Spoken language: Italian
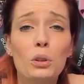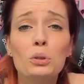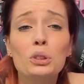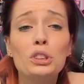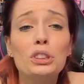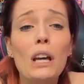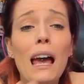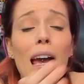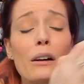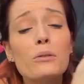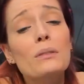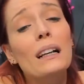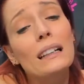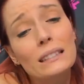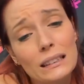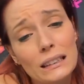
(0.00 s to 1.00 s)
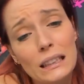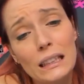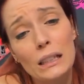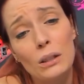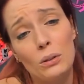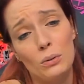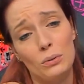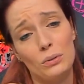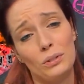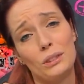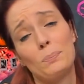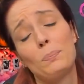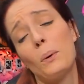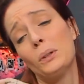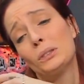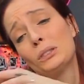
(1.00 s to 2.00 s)
Non c'è un asilo, non
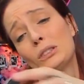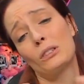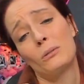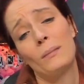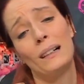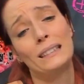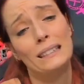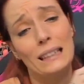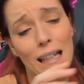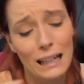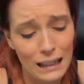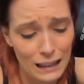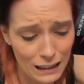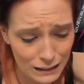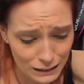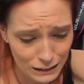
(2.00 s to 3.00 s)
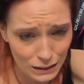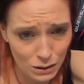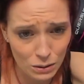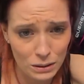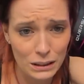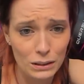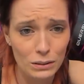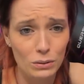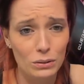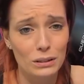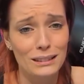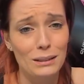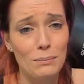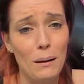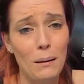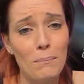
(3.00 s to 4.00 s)
si possono mandare all'asilo nido eh,
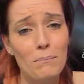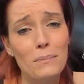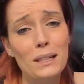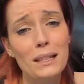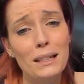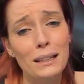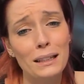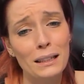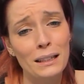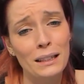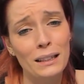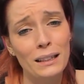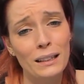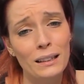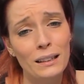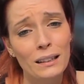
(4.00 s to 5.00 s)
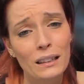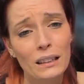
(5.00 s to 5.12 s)
sti bambini.